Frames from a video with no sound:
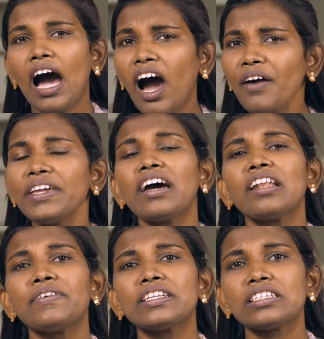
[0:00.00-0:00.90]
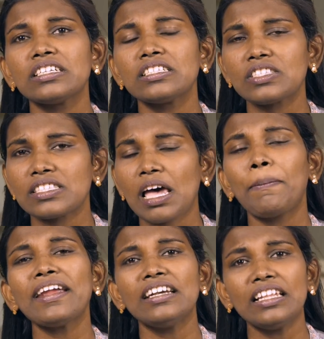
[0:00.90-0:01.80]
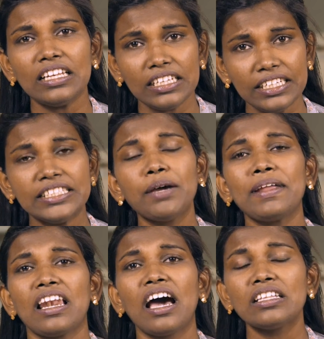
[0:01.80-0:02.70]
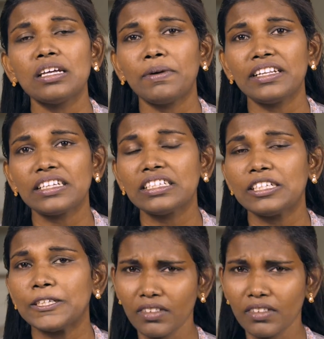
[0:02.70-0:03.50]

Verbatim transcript: ஆவியானவருக்கு சபைகளில் இடம் இல்லாதபடிக்கு